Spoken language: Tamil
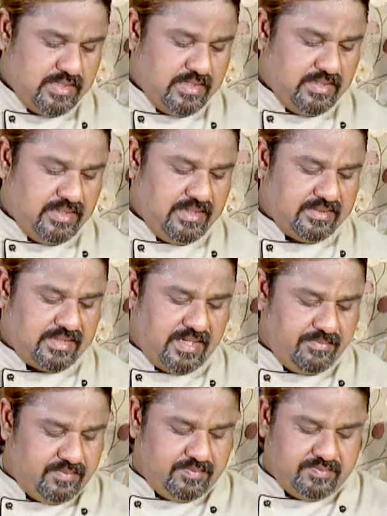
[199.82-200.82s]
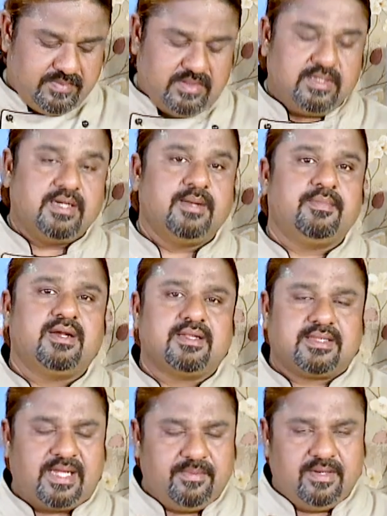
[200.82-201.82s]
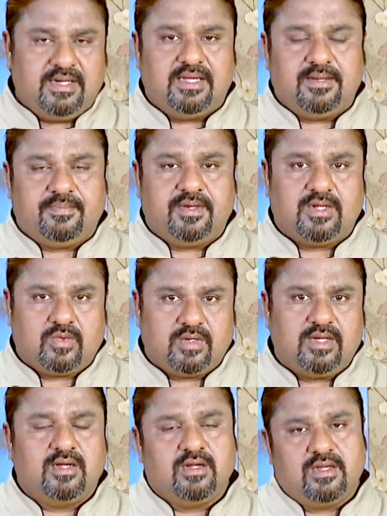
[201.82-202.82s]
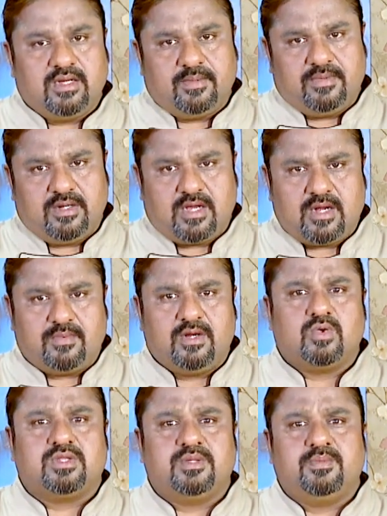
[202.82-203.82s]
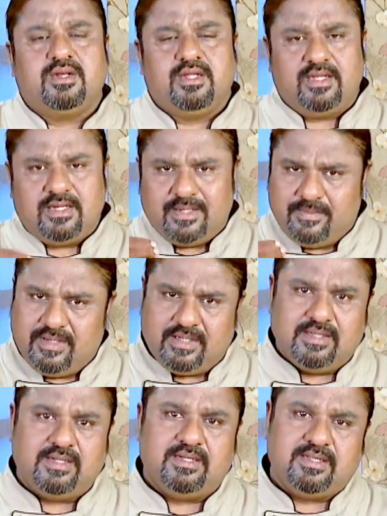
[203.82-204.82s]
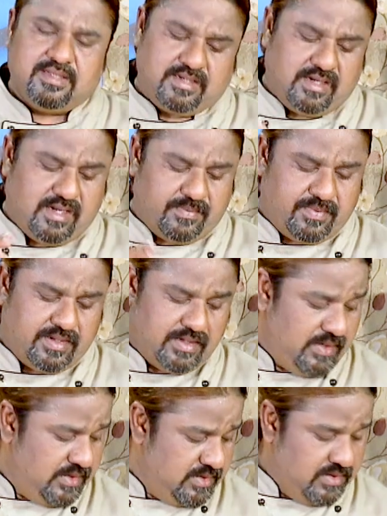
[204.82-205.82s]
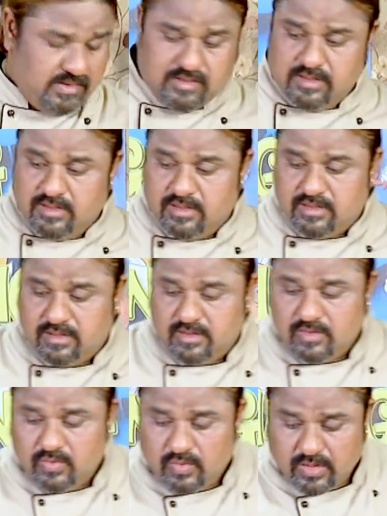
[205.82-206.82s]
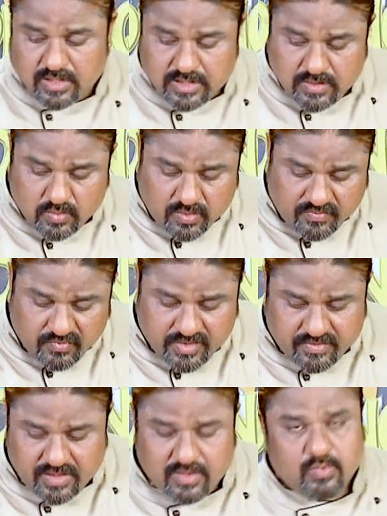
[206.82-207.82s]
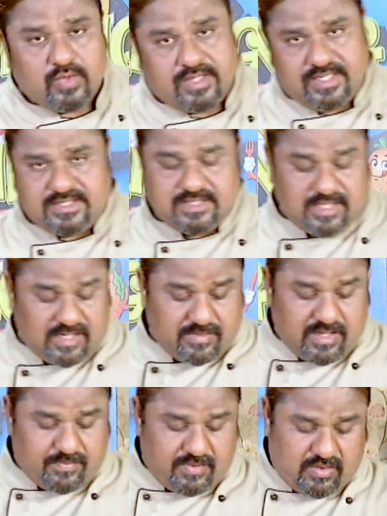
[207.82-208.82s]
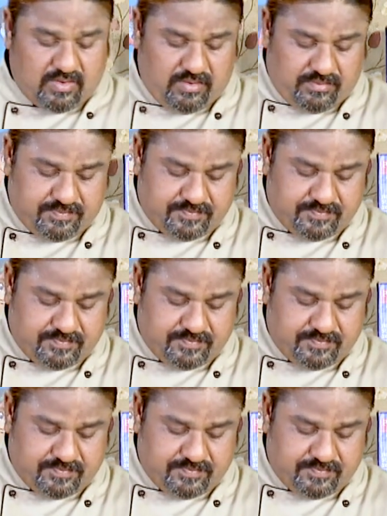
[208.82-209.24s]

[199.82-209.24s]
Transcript: இதிலே தைம் நம்மகிட்ட தைம் இல்லை அப்படின்னா கூட நம்ம நார்மல் கொத்தமல்லி இல்லை மின்ட்டு எதுனாலும் ஆட் பண்ணிக்கலாம் உங்களுக்கு ஒரு ஃப்ளேவர் ஒரு டேஸ்ட்டுக்காக நம்ம ஆட் பண்ணுறோம்